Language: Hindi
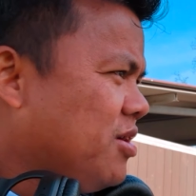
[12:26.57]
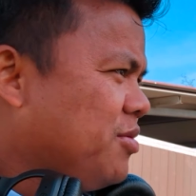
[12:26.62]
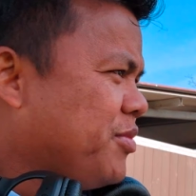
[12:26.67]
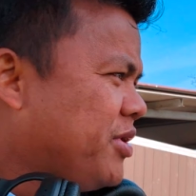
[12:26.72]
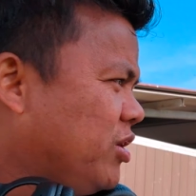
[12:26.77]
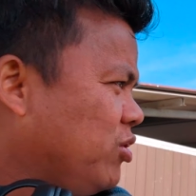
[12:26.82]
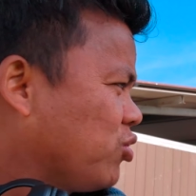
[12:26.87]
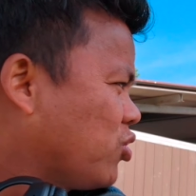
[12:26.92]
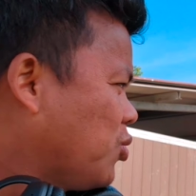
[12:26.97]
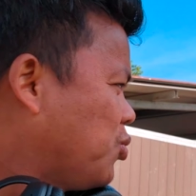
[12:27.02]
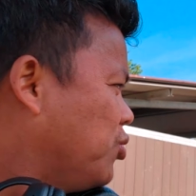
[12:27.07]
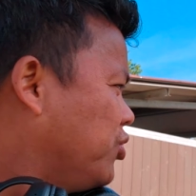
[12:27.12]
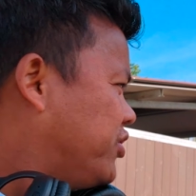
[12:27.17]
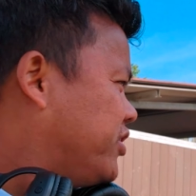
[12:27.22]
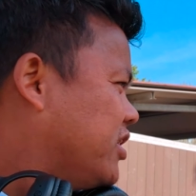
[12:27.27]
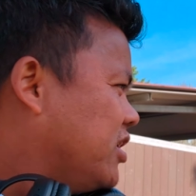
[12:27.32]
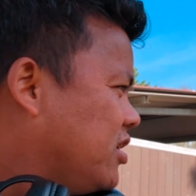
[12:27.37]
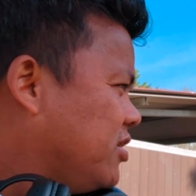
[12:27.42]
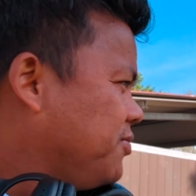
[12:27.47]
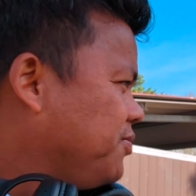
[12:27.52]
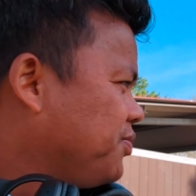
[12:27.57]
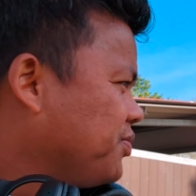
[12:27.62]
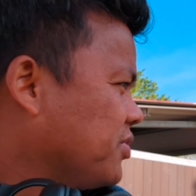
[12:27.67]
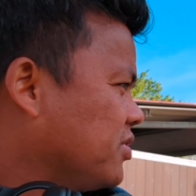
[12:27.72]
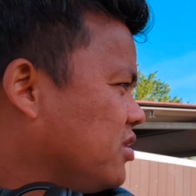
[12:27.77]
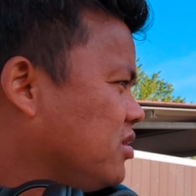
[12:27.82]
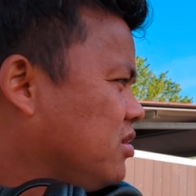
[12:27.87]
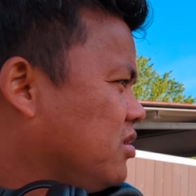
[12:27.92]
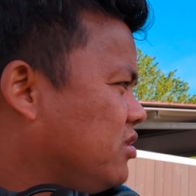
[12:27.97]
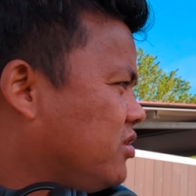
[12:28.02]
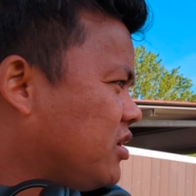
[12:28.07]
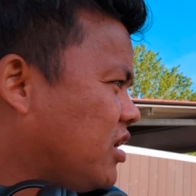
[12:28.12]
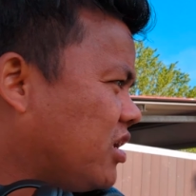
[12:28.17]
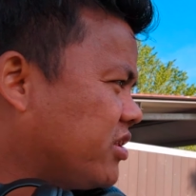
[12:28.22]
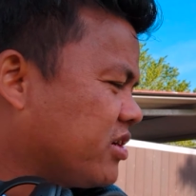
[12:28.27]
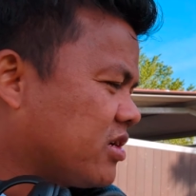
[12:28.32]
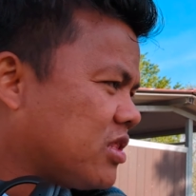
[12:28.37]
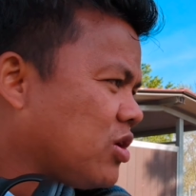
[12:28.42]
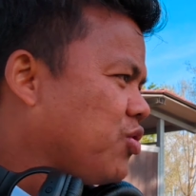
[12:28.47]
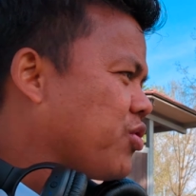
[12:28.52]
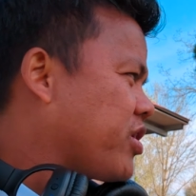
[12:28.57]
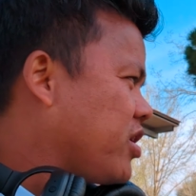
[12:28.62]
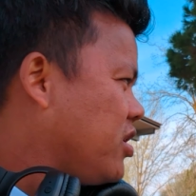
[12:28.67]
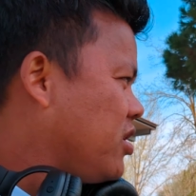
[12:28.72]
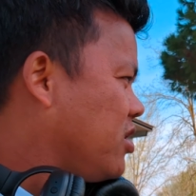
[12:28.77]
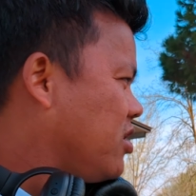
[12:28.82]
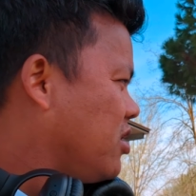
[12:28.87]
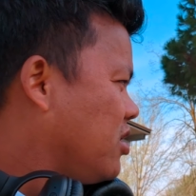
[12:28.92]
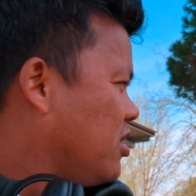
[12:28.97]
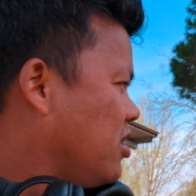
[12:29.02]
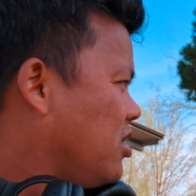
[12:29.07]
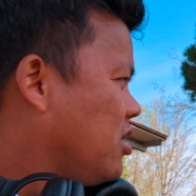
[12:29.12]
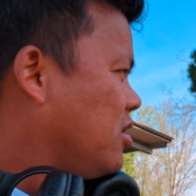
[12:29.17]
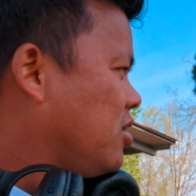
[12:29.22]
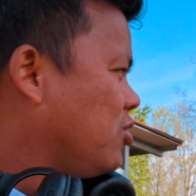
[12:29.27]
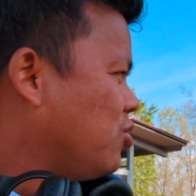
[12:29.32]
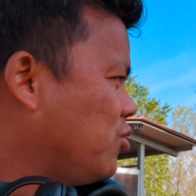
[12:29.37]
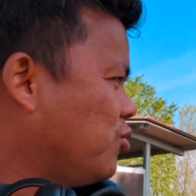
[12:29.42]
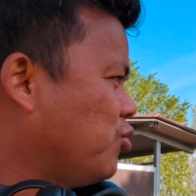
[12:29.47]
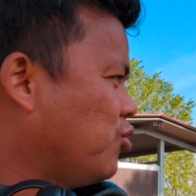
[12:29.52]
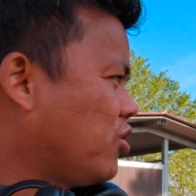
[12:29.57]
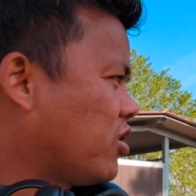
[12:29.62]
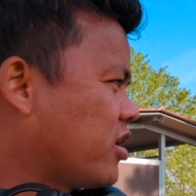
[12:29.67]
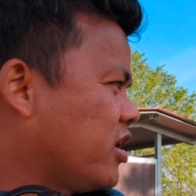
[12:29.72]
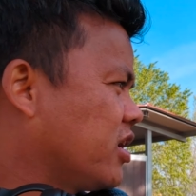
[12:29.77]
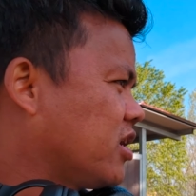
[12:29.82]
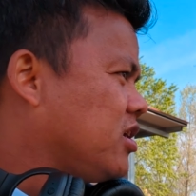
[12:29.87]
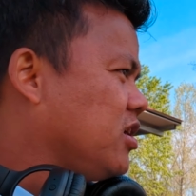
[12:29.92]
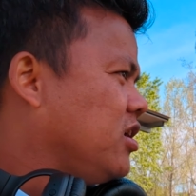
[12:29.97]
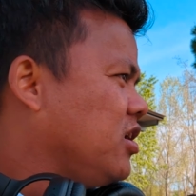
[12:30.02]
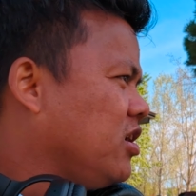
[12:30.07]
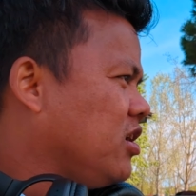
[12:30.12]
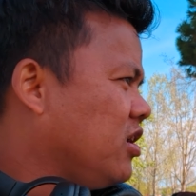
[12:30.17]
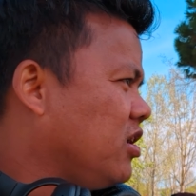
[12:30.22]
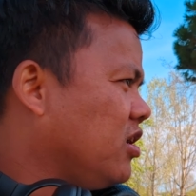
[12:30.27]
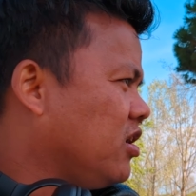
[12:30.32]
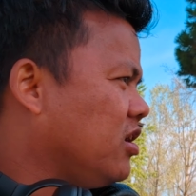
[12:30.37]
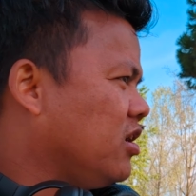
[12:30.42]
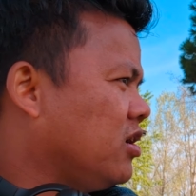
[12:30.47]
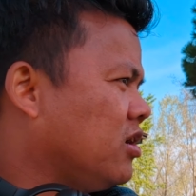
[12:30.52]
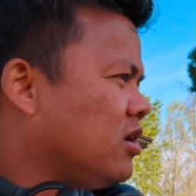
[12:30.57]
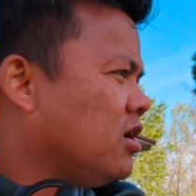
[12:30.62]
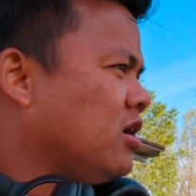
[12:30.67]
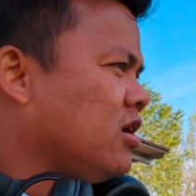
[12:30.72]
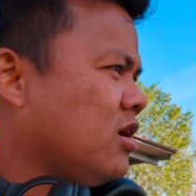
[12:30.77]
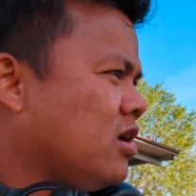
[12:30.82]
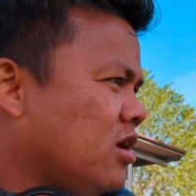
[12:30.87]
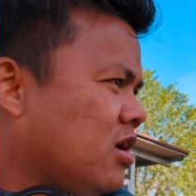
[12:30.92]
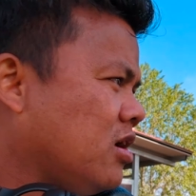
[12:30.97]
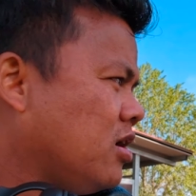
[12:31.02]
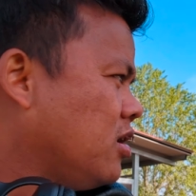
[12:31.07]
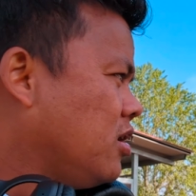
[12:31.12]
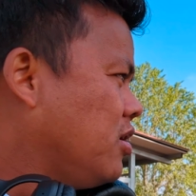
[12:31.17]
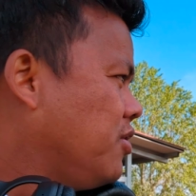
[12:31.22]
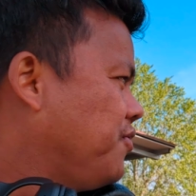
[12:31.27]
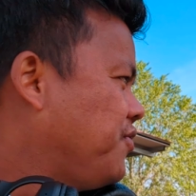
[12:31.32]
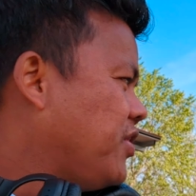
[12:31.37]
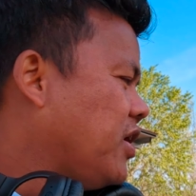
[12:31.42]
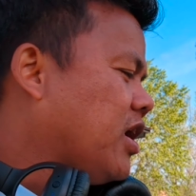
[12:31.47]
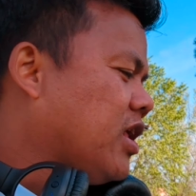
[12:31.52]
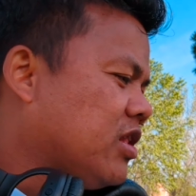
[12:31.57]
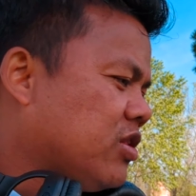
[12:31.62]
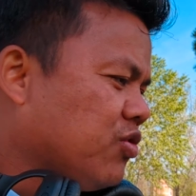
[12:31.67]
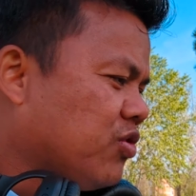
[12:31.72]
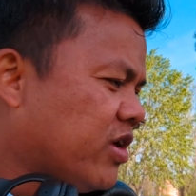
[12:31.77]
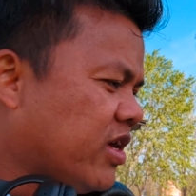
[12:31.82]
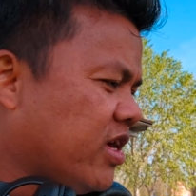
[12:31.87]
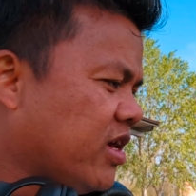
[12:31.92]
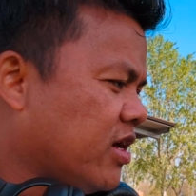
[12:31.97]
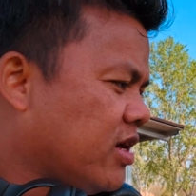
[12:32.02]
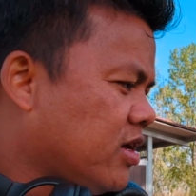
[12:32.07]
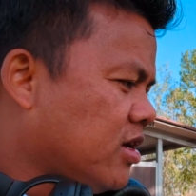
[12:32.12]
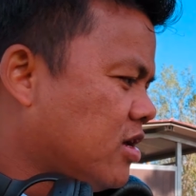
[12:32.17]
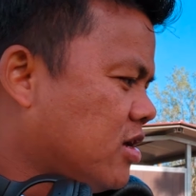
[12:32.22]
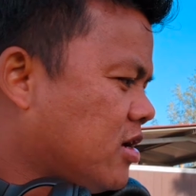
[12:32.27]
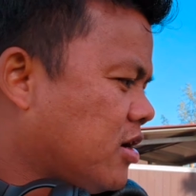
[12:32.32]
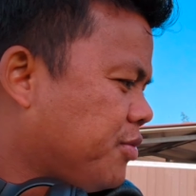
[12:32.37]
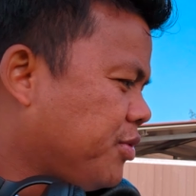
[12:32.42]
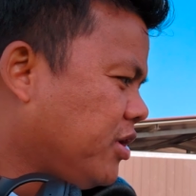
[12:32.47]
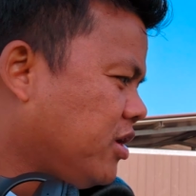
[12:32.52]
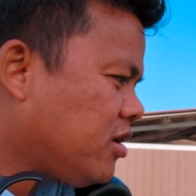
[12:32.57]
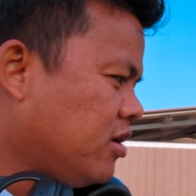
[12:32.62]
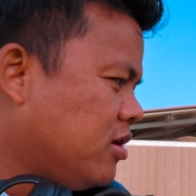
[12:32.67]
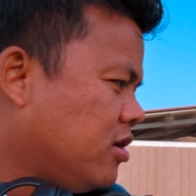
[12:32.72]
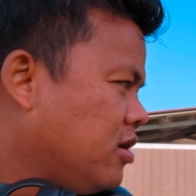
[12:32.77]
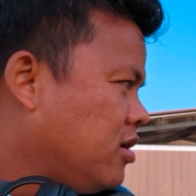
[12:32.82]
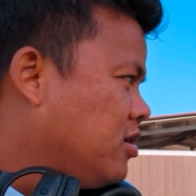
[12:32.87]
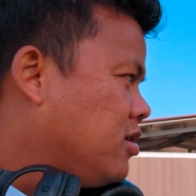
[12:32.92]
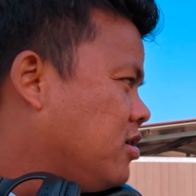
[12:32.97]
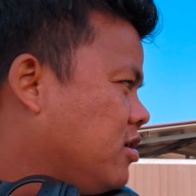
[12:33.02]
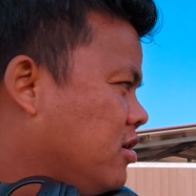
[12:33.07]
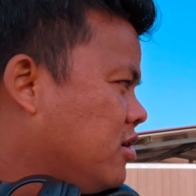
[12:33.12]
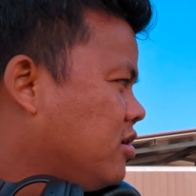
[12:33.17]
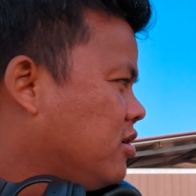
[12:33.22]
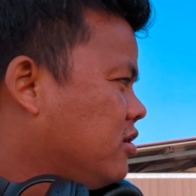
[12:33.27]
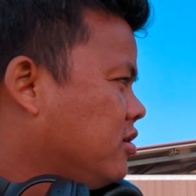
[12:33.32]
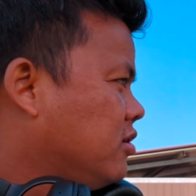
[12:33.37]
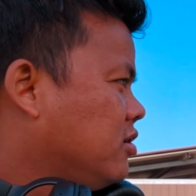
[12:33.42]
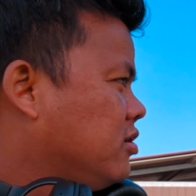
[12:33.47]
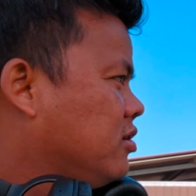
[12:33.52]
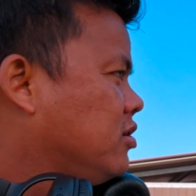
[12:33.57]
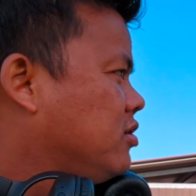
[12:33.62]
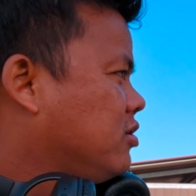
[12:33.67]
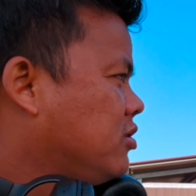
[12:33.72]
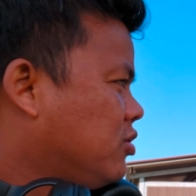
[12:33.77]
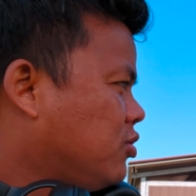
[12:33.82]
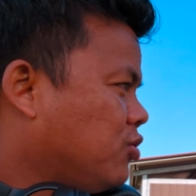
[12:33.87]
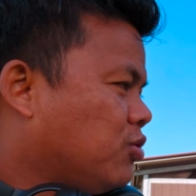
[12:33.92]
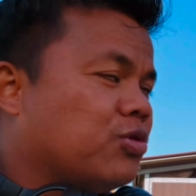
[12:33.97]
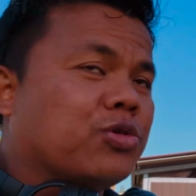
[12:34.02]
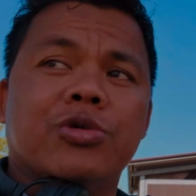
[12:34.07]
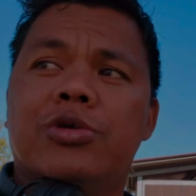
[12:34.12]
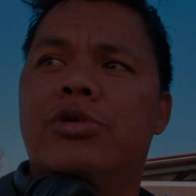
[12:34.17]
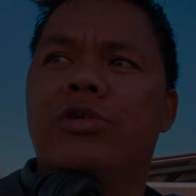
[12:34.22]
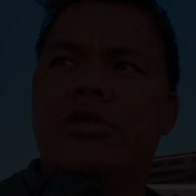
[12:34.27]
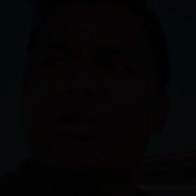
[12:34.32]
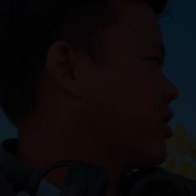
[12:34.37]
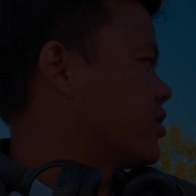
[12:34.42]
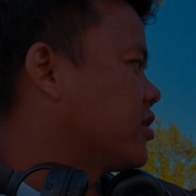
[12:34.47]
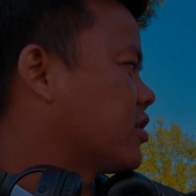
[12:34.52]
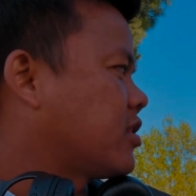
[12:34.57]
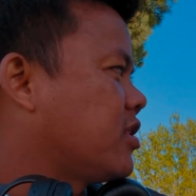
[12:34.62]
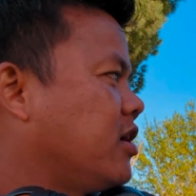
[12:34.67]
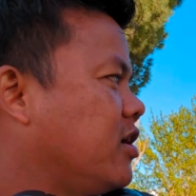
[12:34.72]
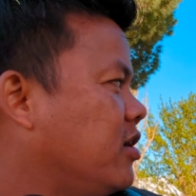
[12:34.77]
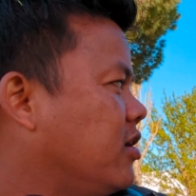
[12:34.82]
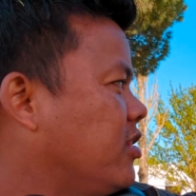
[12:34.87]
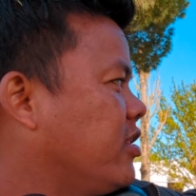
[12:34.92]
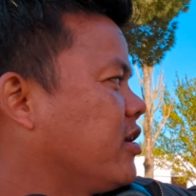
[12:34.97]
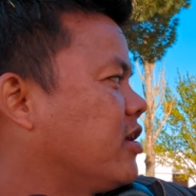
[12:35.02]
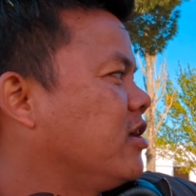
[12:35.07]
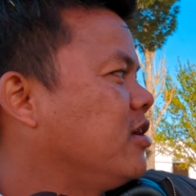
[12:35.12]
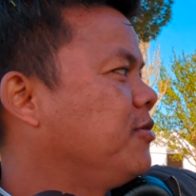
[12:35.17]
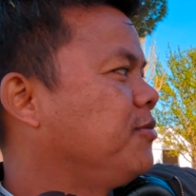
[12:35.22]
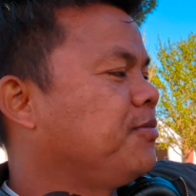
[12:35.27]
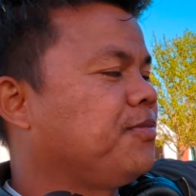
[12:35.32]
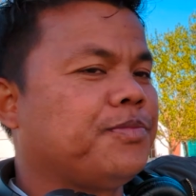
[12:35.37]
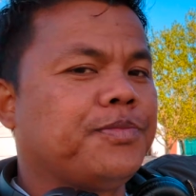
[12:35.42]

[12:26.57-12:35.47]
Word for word: मैंने उनको पूछा चला सकता हूँ क्या वो बोल रहा है कि फ़िलहाल तो नहीं है अभी तो कर सकता है देखिए